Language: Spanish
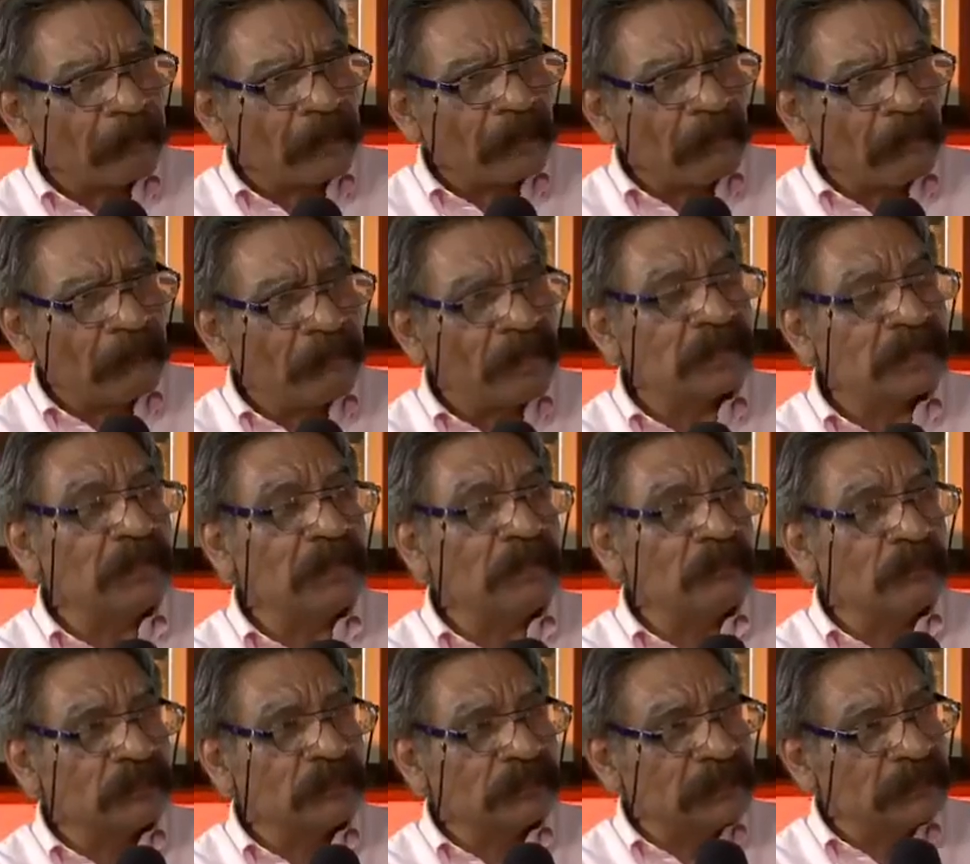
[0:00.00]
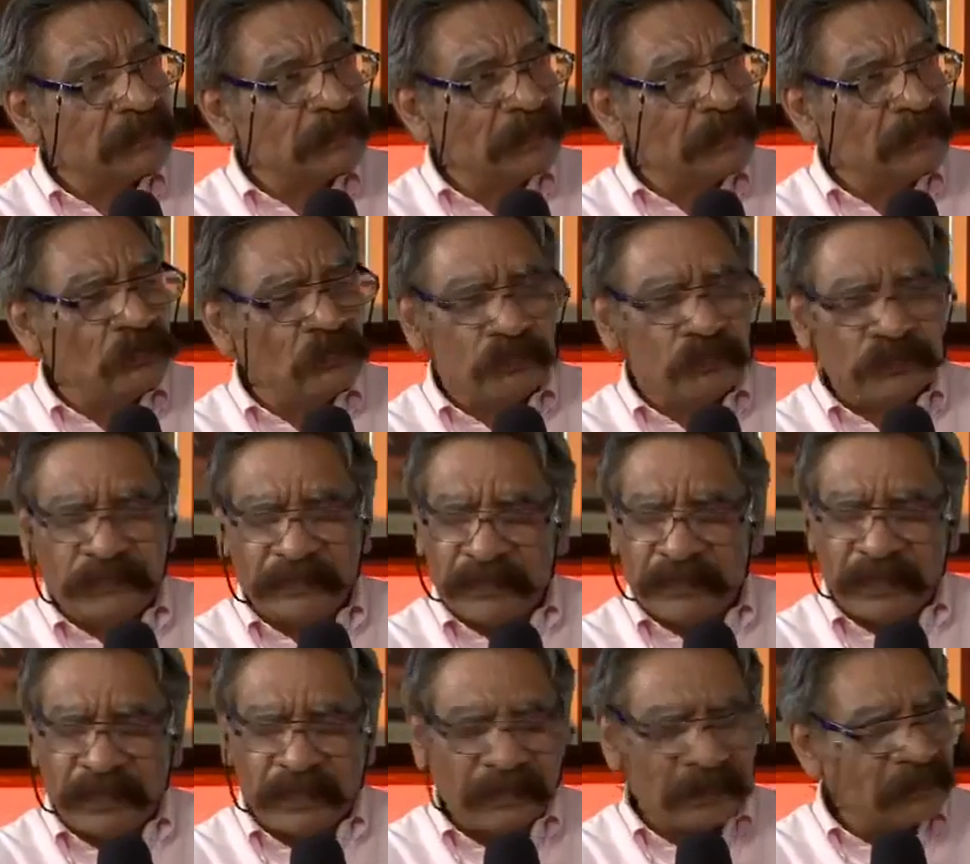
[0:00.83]
perdimos esa
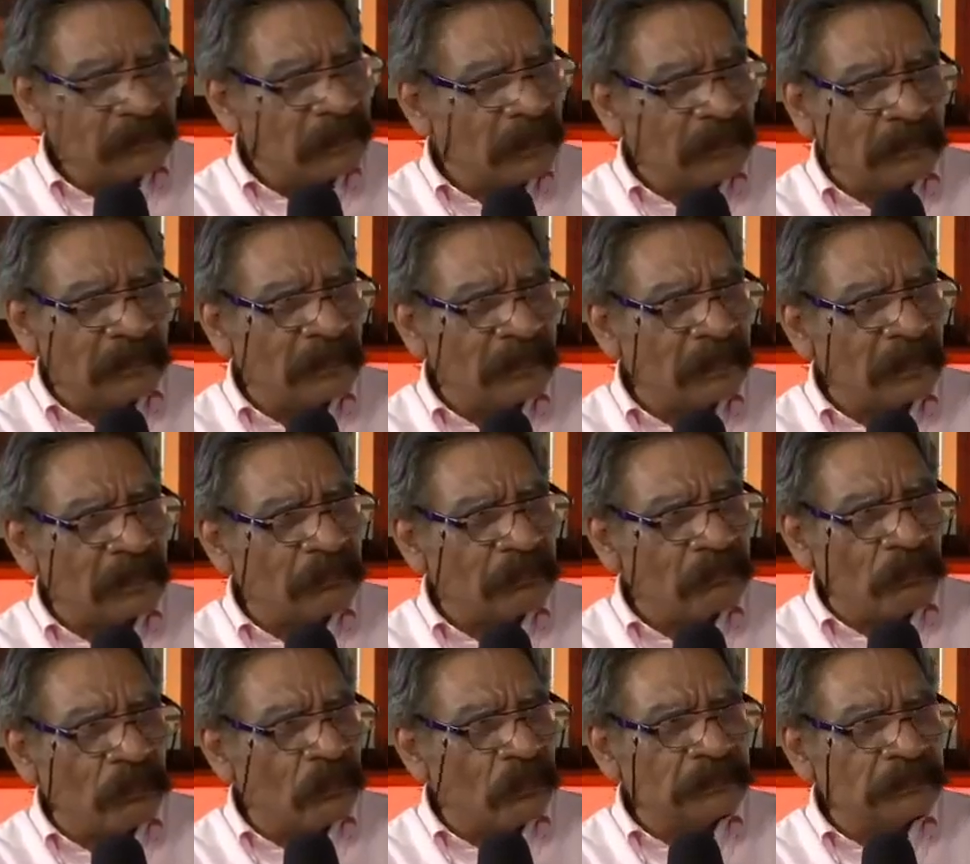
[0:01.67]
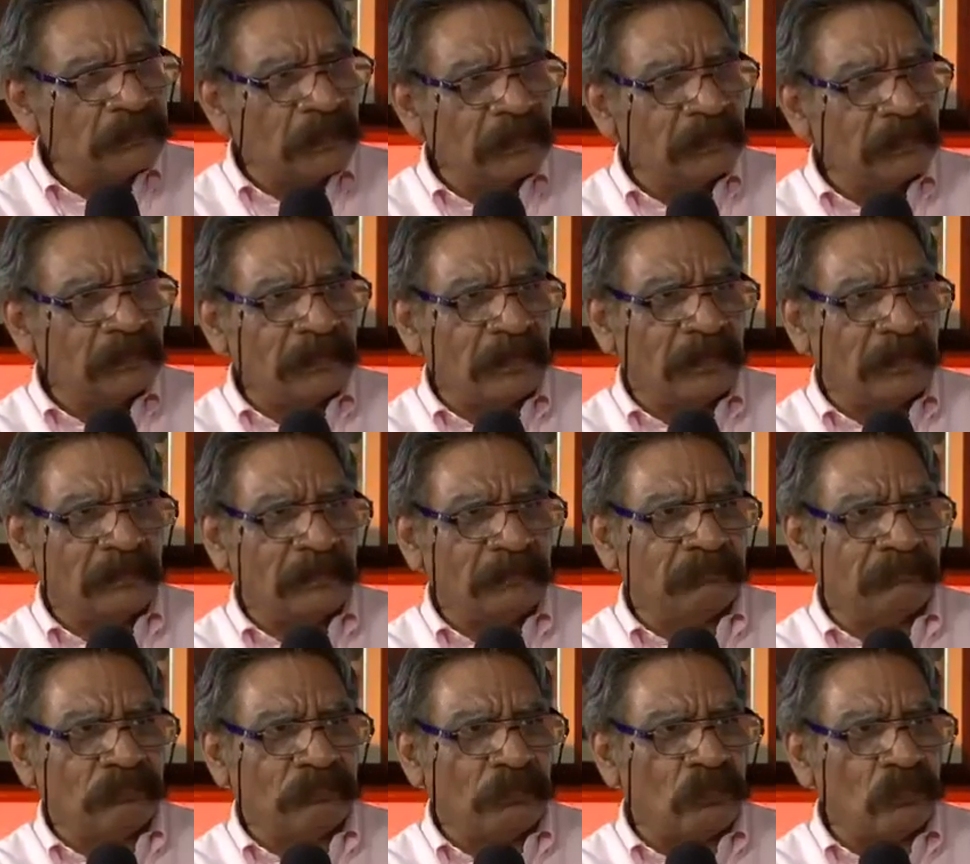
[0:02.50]
industria tan hermosa,
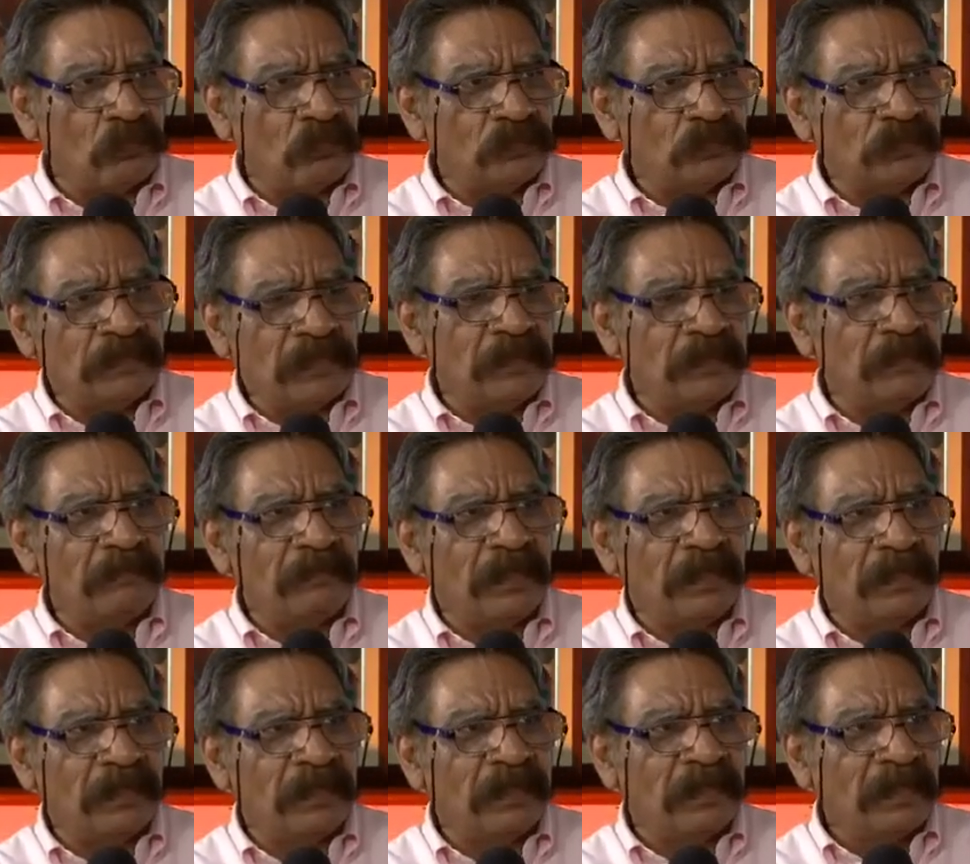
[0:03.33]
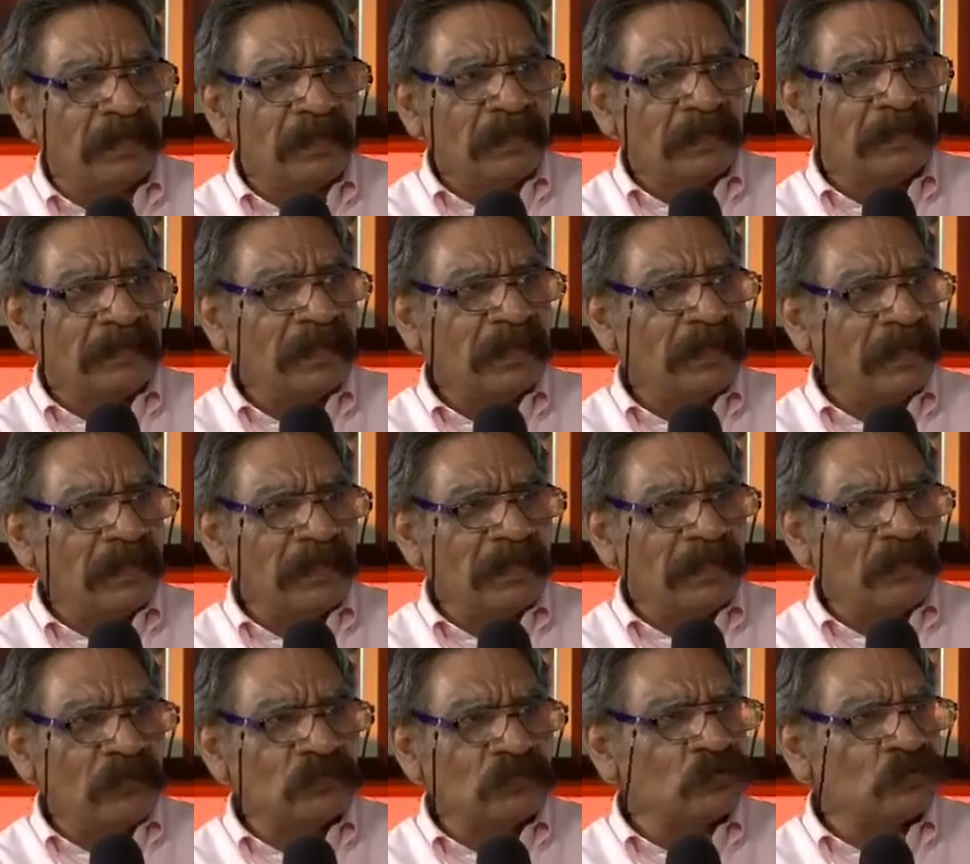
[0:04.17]
tan productiva, que
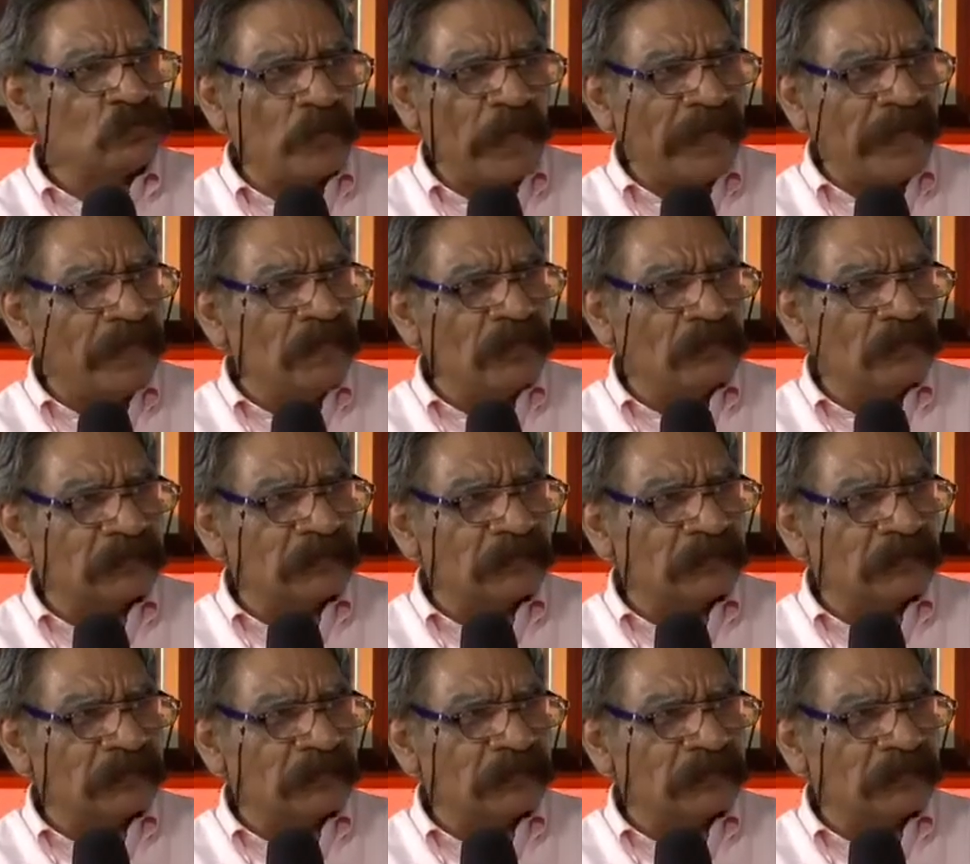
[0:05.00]
generó sueños,